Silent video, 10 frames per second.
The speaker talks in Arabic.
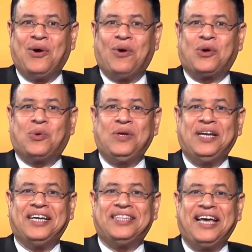ويكون
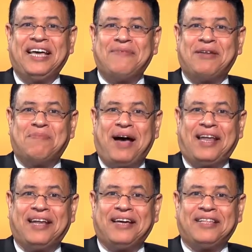دائما
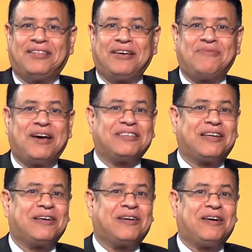معنا ضيف هذا
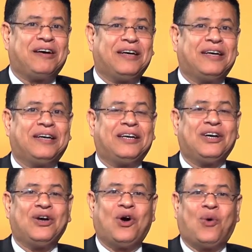اللقاء آه،
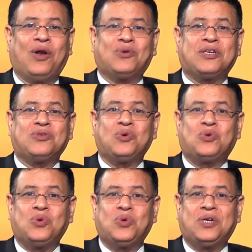هو الأستاذ
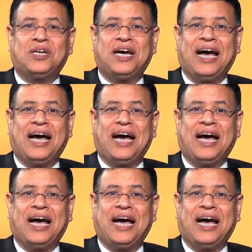الدكتور